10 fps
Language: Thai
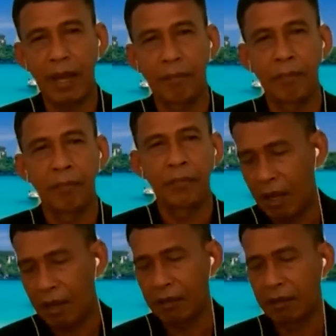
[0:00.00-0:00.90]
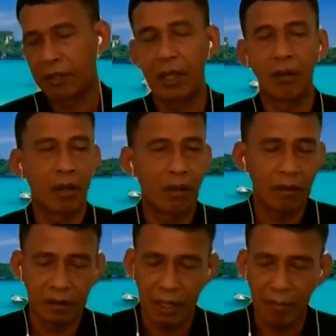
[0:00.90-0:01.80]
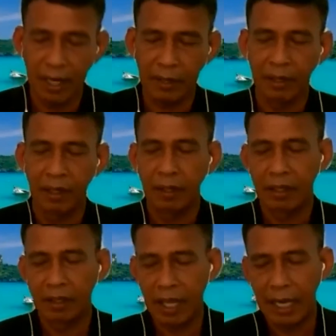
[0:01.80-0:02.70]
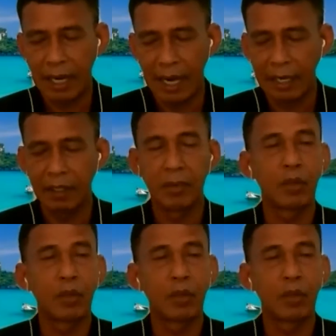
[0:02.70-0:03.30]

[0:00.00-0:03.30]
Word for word: ภาพเที่ยวแล้วก็สามารถทานอาหารที่